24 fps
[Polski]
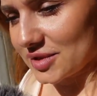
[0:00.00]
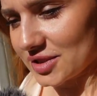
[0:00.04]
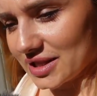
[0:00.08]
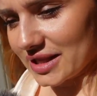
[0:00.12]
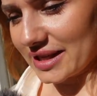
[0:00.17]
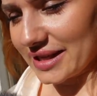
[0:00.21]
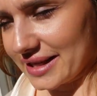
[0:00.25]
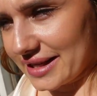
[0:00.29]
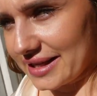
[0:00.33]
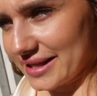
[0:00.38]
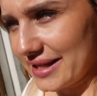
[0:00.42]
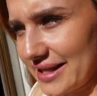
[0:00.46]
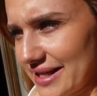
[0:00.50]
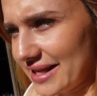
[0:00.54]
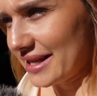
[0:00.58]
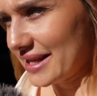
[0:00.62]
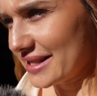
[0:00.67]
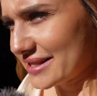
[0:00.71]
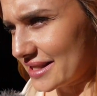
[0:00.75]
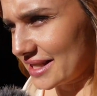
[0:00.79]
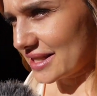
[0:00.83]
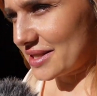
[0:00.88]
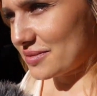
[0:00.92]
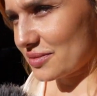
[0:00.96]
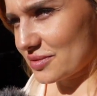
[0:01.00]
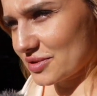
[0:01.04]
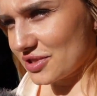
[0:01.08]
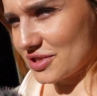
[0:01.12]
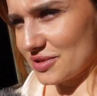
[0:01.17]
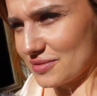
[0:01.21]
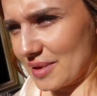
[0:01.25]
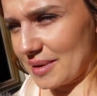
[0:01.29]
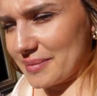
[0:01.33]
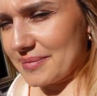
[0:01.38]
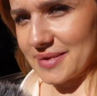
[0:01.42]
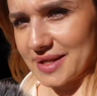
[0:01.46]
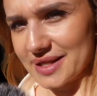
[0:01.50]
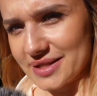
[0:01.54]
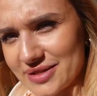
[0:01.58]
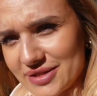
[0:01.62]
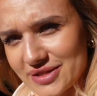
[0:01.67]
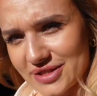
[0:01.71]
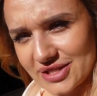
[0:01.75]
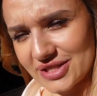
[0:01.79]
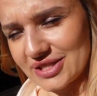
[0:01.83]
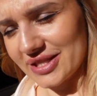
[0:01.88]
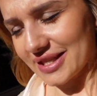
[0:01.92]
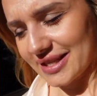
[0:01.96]
że zasłużyłam na
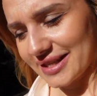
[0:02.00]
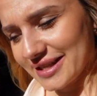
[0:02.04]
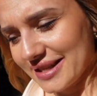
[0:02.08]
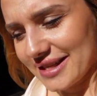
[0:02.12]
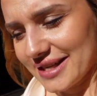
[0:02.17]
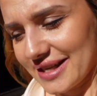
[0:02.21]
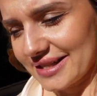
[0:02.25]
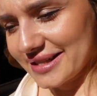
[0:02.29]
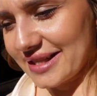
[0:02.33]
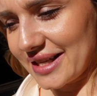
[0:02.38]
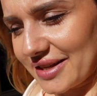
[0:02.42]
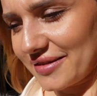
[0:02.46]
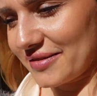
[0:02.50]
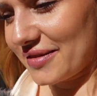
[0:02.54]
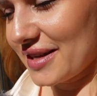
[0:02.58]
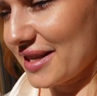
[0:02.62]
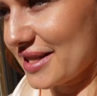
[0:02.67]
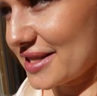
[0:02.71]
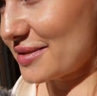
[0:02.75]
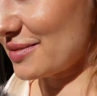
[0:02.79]
coś, na chwilę